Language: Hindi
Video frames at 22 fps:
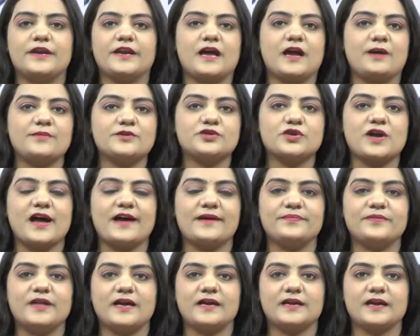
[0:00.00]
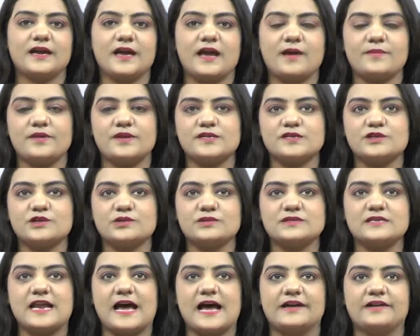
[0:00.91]
नेहा मिश्रा आप देख रहे हैं एमएनएस
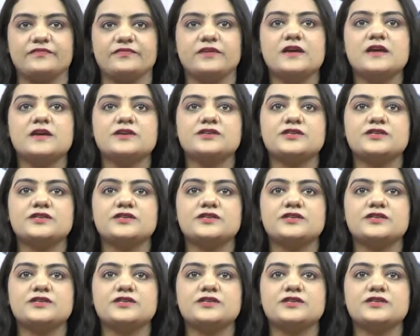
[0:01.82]
न्यूज लाइव